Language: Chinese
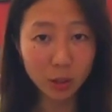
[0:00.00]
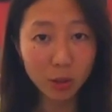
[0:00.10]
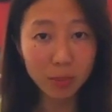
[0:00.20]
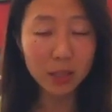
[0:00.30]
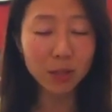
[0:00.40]
你
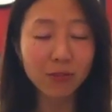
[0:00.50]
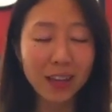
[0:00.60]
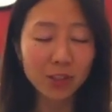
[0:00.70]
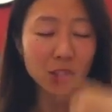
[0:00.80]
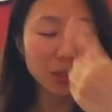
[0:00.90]
会每次
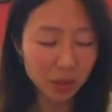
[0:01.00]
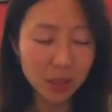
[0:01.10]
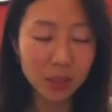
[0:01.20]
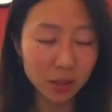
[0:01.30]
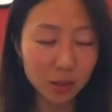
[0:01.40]
反射
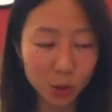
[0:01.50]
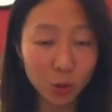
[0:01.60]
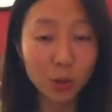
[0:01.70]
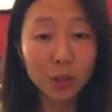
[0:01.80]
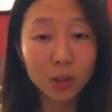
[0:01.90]
性的
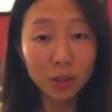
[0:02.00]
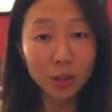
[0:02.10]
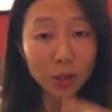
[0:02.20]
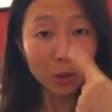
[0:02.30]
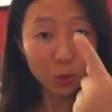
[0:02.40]
就
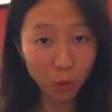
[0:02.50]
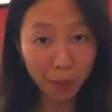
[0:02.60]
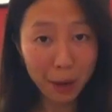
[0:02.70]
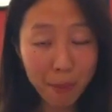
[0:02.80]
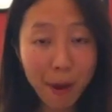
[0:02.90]
做
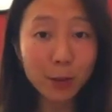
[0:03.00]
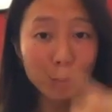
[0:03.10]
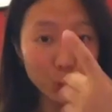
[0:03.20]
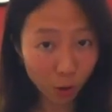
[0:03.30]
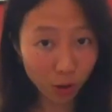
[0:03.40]
批
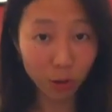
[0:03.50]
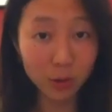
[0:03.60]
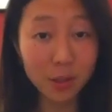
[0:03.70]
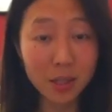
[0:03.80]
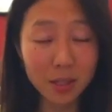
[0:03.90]
判、做
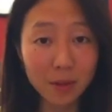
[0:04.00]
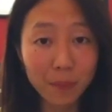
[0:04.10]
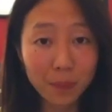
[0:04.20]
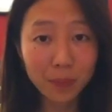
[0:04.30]
攻击，